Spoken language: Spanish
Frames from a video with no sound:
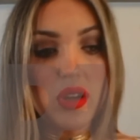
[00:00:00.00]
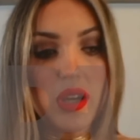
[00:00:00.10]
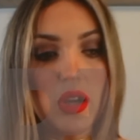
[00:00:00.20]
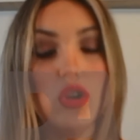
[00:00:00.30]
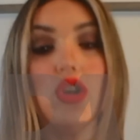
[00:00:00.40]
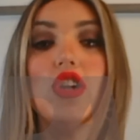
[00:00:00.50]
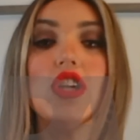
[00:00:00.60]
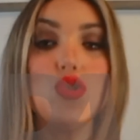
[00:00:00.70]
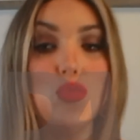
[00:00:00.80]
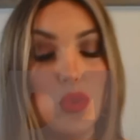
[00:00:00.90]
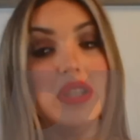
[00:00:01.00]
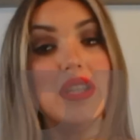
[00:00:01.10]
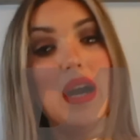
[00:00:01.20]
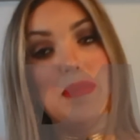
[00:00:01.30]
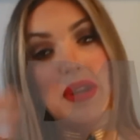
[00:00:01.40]
Creo que hoy es un buen
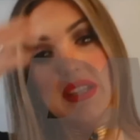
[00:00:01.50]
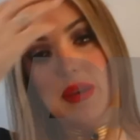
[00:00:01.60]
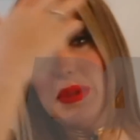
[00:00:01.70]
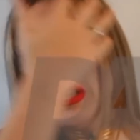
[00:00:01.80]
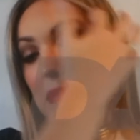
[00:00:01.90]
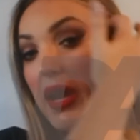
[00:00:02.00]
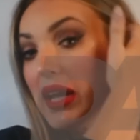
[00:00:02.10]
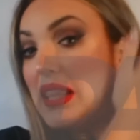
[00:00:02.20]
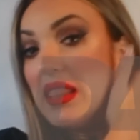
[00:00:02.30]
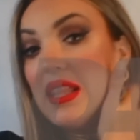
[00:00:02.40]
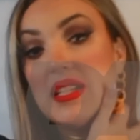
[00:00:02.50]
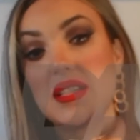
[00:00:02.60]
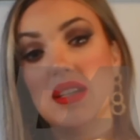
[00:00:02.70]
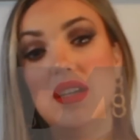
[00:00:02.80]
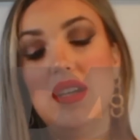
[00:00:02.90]
día precisamente para
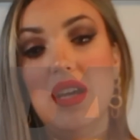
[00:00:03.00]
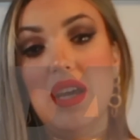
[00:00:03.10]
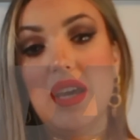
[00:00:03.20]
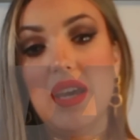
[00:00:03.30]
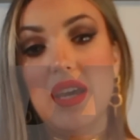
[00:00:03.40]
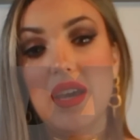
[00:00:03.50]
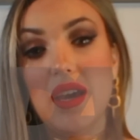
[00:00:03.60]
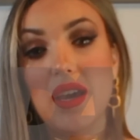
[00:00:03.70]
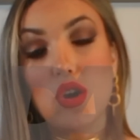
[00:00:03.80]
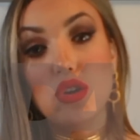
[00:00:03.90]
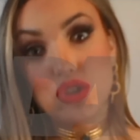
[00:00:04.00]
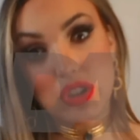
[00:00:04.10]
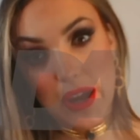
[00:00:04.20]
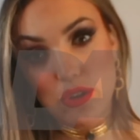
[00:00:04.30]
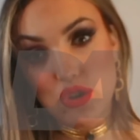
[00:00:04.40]
quizás eh,
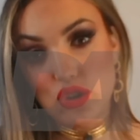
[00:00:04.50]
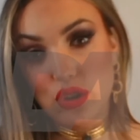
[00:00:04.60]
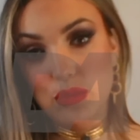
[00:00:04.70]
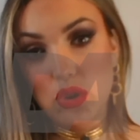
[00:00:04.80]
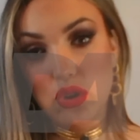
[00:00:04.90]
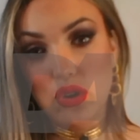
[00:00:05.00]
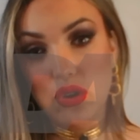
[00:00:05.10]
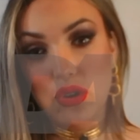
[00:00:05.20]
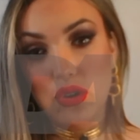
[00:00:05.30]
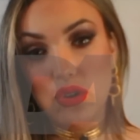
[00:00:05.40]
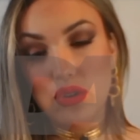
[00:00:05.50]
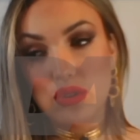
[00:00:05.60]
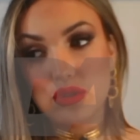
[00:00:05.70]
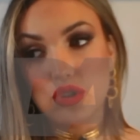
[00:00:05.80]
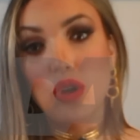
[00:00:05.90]
contar sí, porque ya aprovecha este
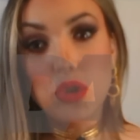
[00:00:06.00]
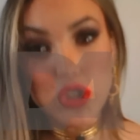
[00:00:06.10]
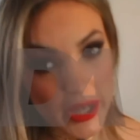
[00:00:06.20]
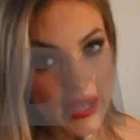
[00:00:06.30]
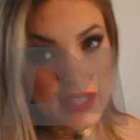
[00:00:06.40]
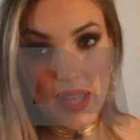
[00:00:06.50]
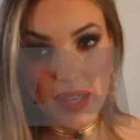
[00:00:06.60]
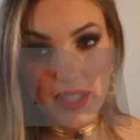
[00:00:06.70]
directo. Ahora vamos